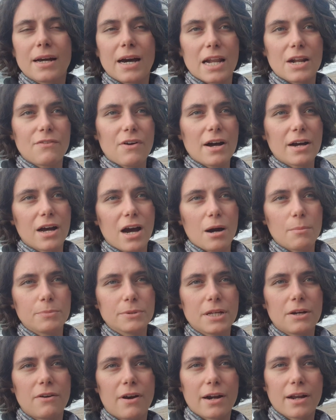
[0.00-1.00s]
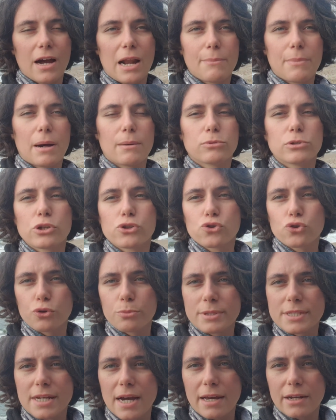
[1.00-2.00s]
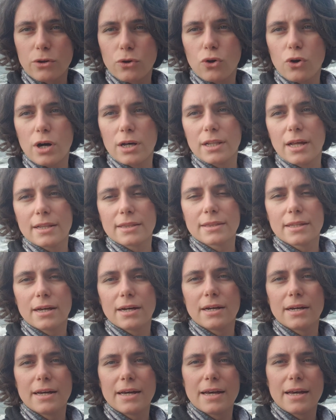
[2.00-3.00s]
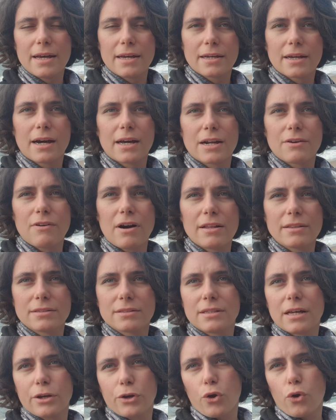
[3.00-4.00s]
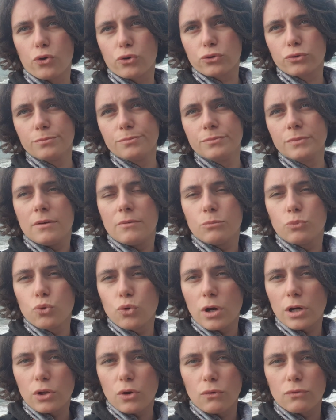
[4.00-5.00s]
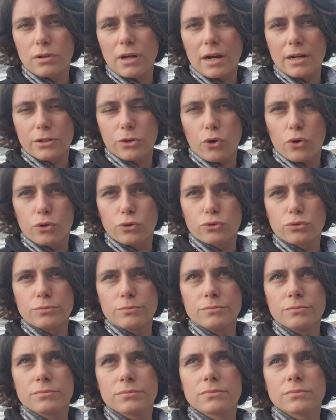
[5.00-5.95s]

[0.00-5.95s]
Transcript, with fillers: Karavan kampı da var galiba burada. Çünkü bir tane o alanda e, karavan da gördüm. Bungalovlar gördüm.